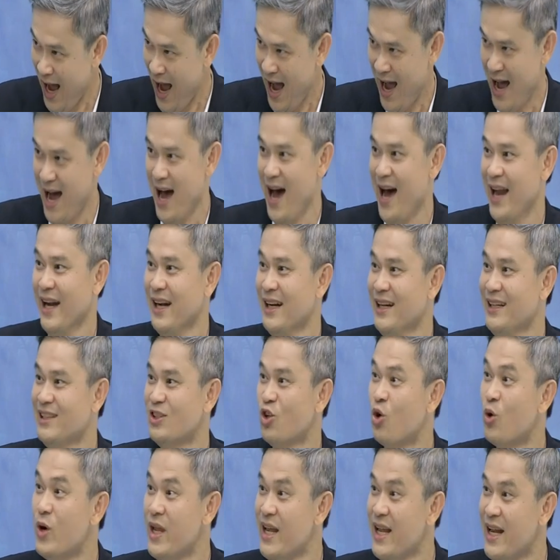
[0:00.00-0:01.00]
ทหาร
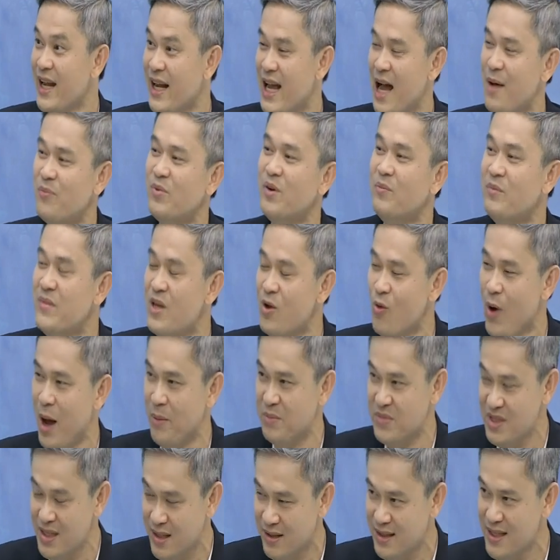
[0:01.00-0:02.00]
ตรงนี้นะครับมีควา
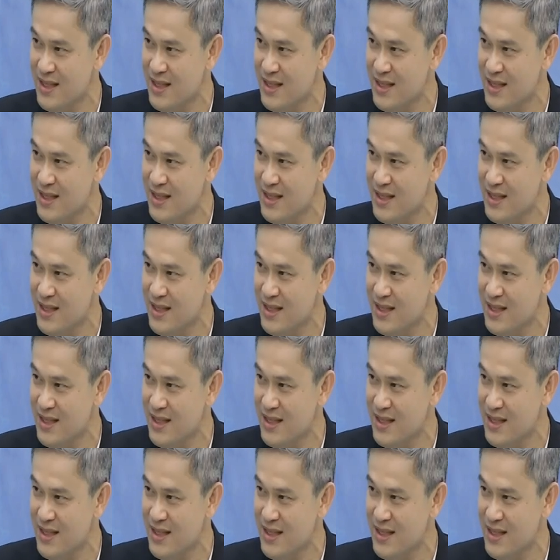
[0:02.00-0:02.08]
ม